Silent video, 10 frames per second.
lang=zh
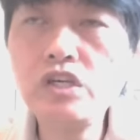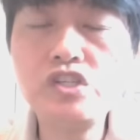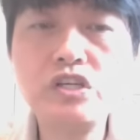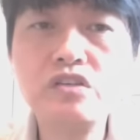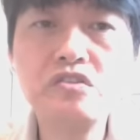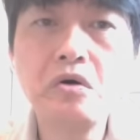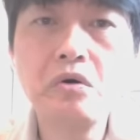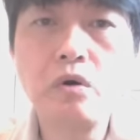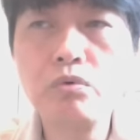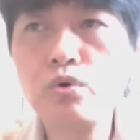疫情的时候，
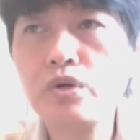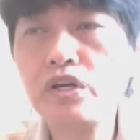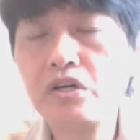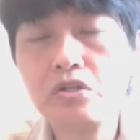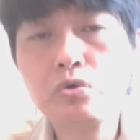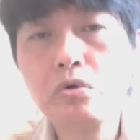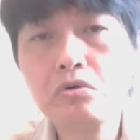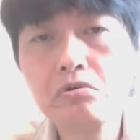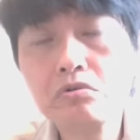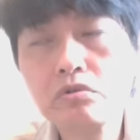我们国内很
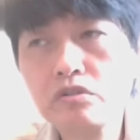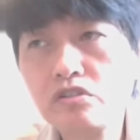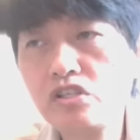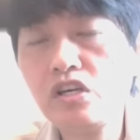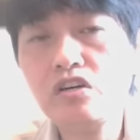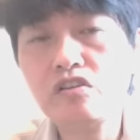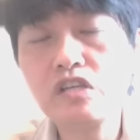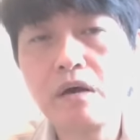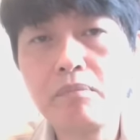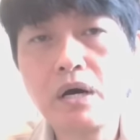多企业很
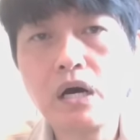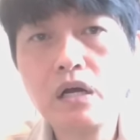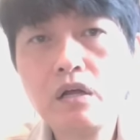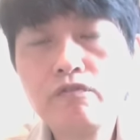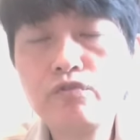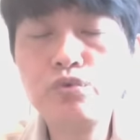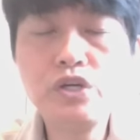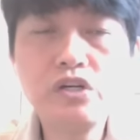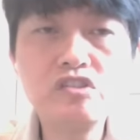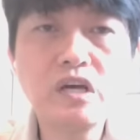惨嘛，服务
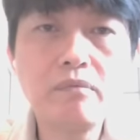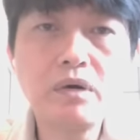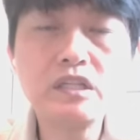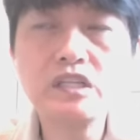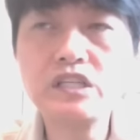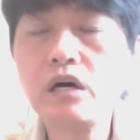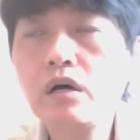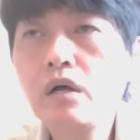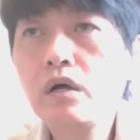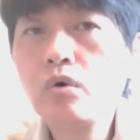业很惨嘛，大
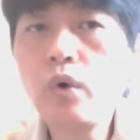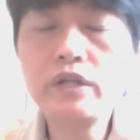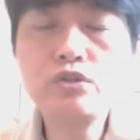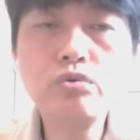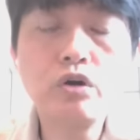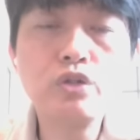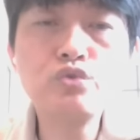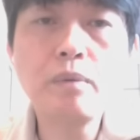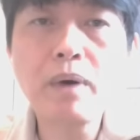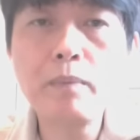家外出口的
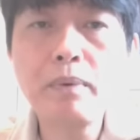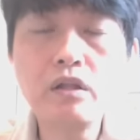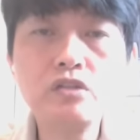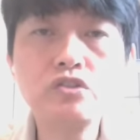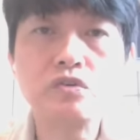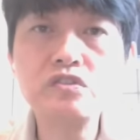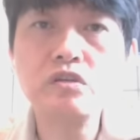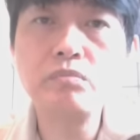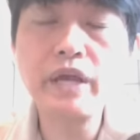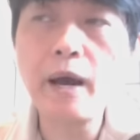赚饱饱，那总是
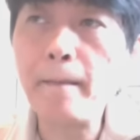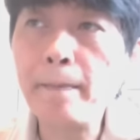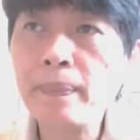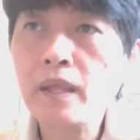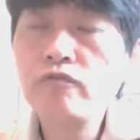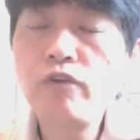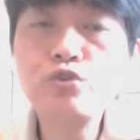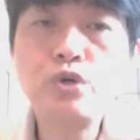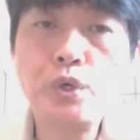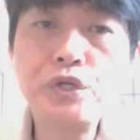怎么样？
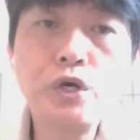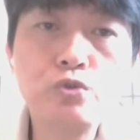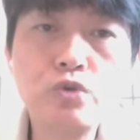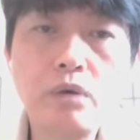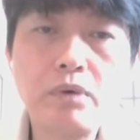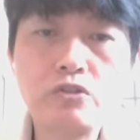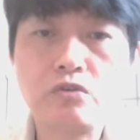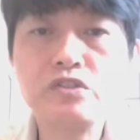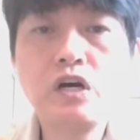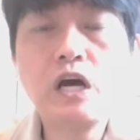风水轮流转嘛，
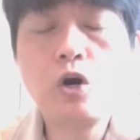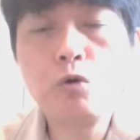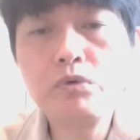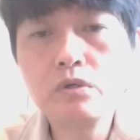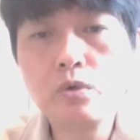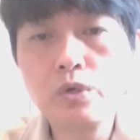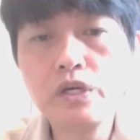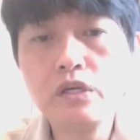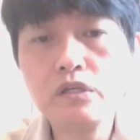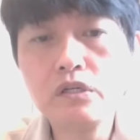总是要让我们国
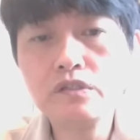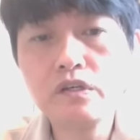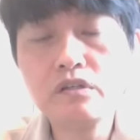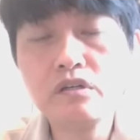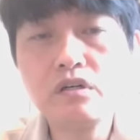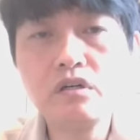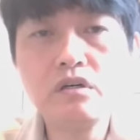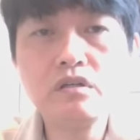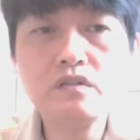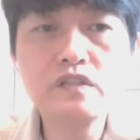内的这
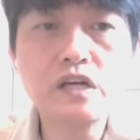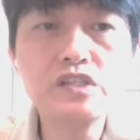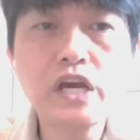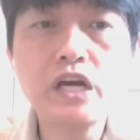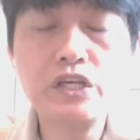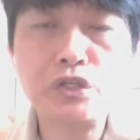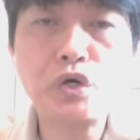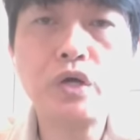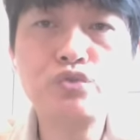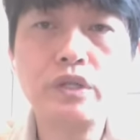个商家也都
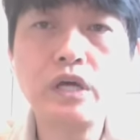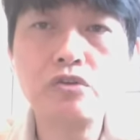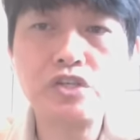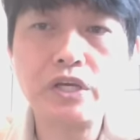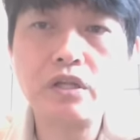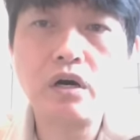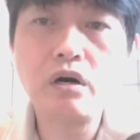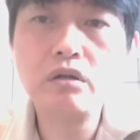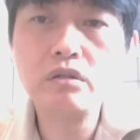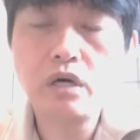要赚到钱哈、
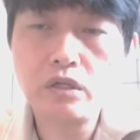哦。